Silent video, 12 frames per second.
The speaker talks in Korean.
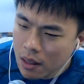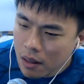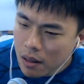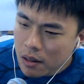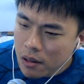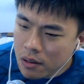
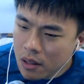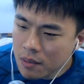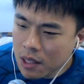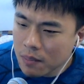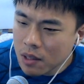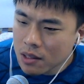형님,
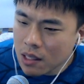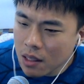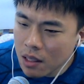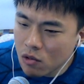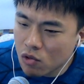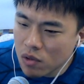3년
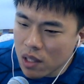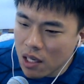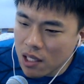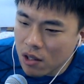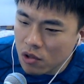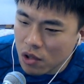사귄 군대
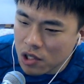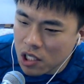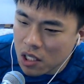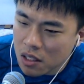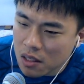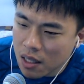기다려준
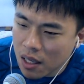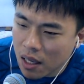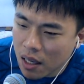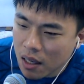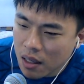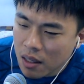여친이
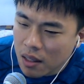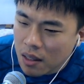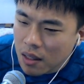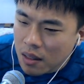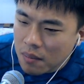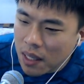있는데
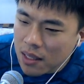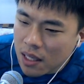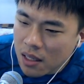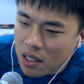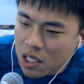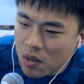
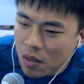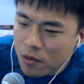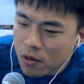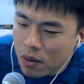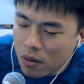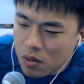만나는 게
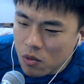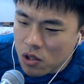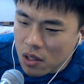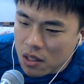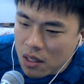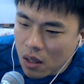재미없고
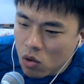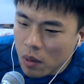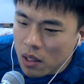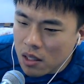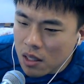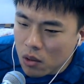의무적인데
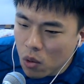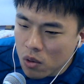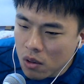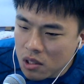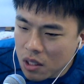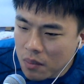후배들이랑 노는
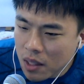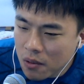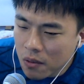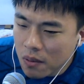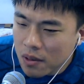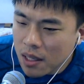건
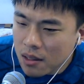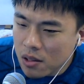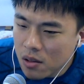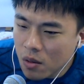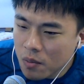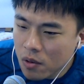잼나고 그냥
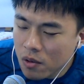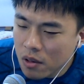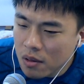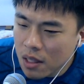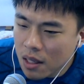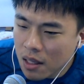즐겁고,
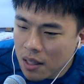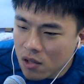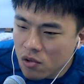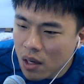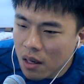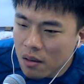그런데
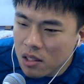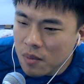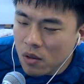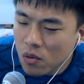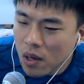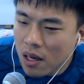나중에
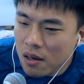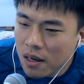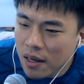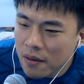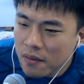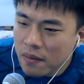헤어지면 후회하려나요?